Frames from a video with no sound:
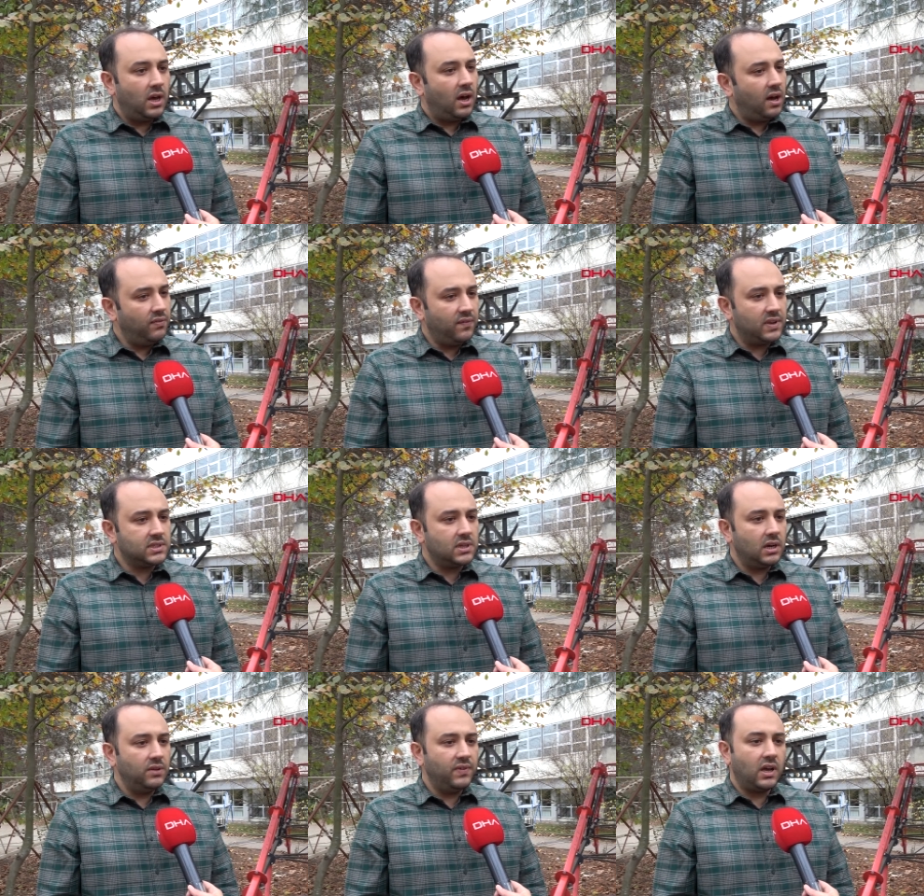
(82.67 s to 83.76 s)
hafif
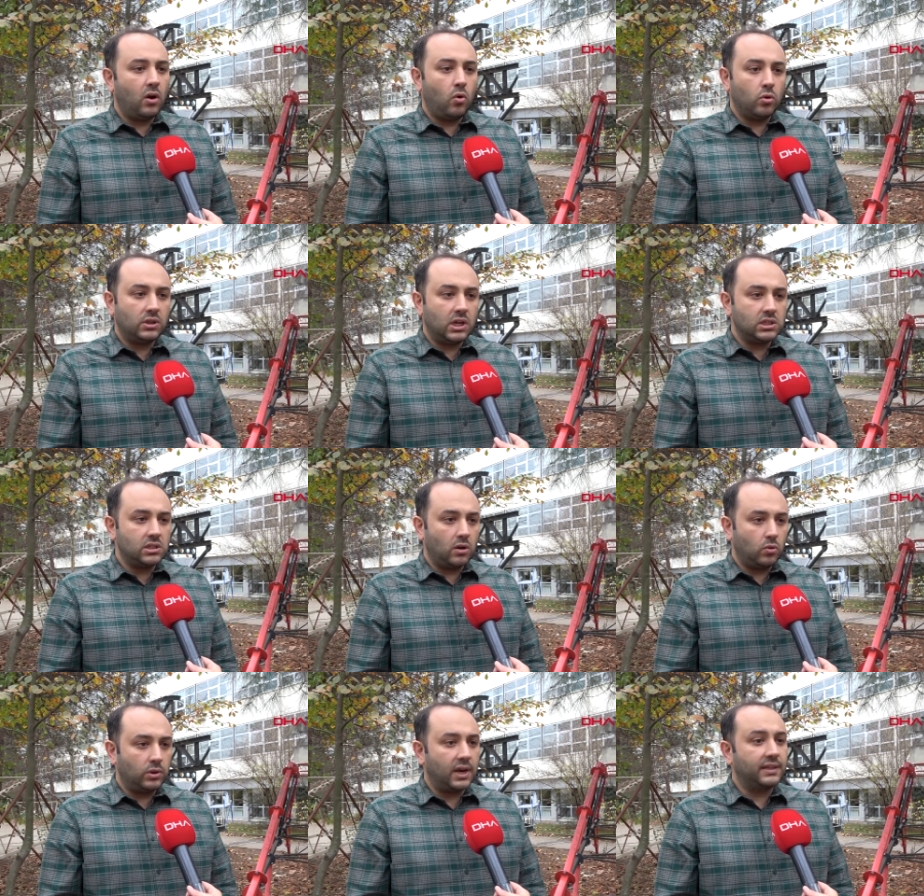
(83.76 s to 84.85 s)
hasarlı veya orta
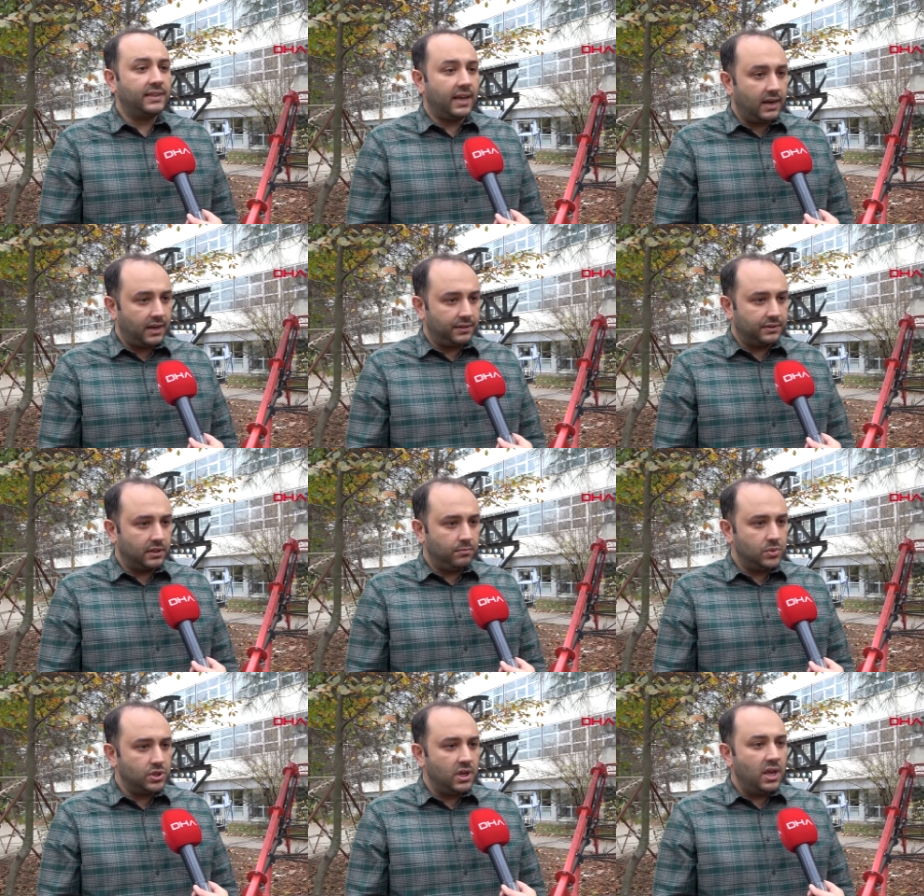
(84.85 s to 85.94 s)
hasarlı olarak
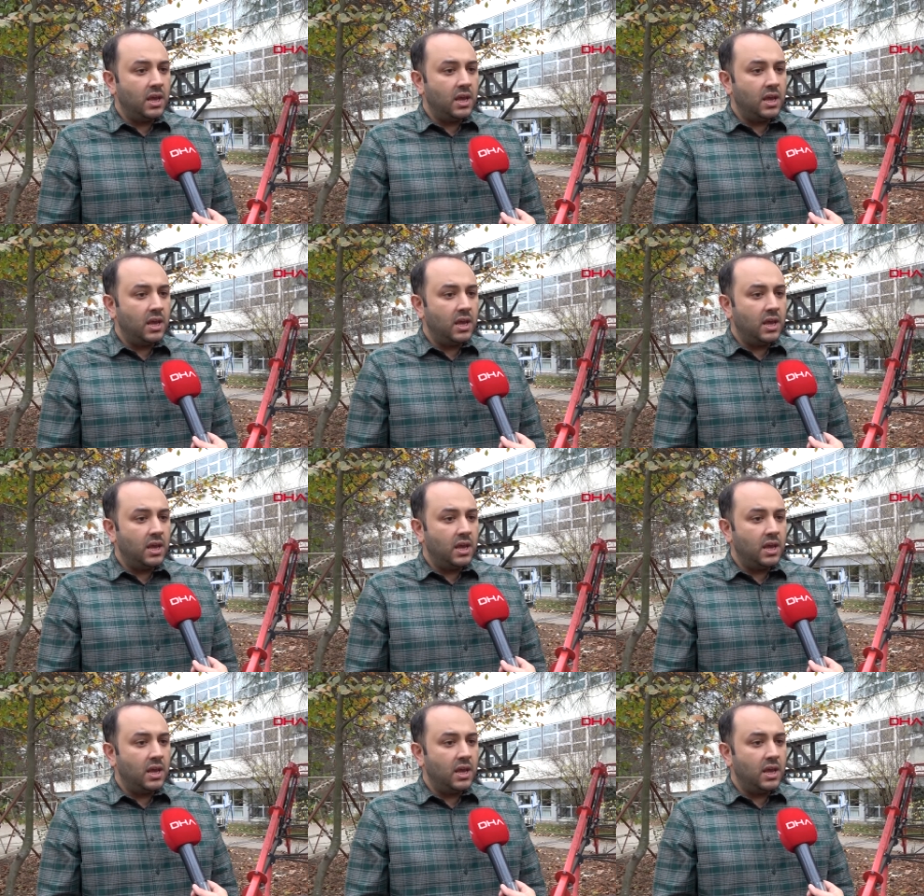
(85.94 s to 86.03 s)
değerlendirilmiş.